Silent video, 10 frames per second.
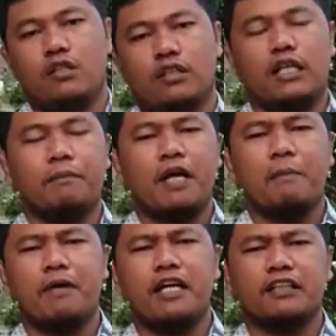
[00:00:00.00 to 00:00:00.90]
Tetapi
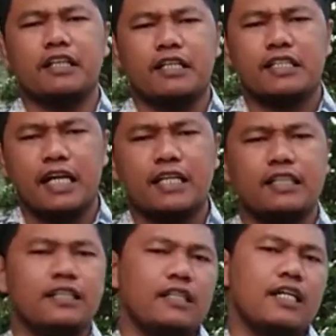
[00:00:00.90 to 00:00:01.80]
apa yang
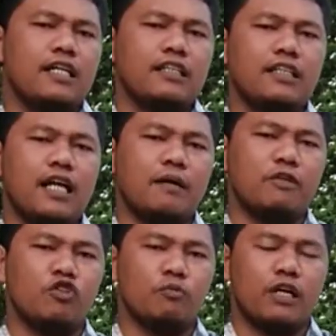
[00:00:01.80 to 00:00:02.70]
terjadi di
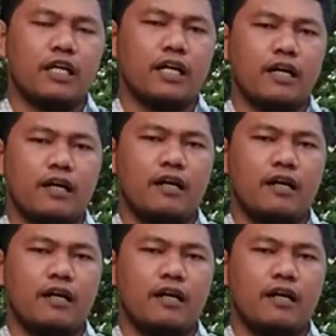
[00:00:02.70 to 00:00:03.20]
dalam hidup mereka?